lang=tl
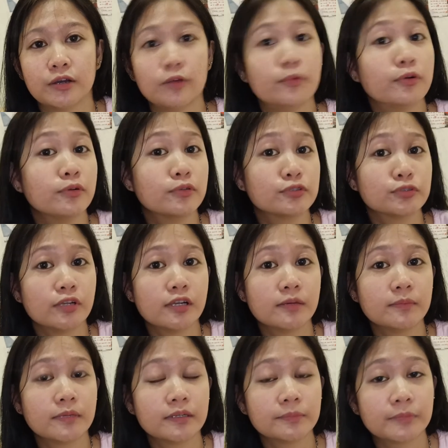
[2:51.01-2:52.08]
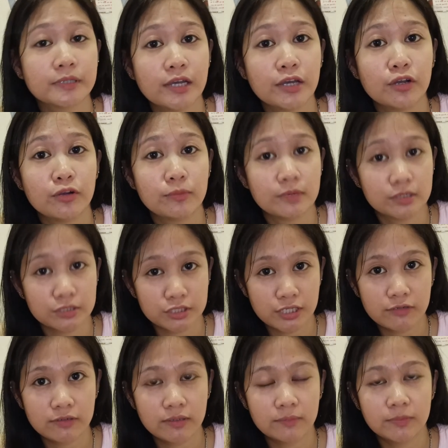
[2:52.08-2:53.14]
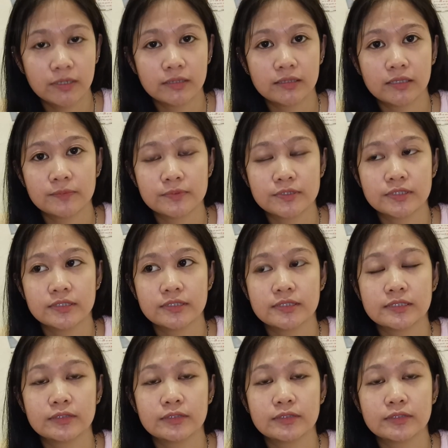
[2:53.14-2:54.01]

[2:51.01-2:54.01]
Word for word: o gusto ko lang magbigay o mag-share ng mga tips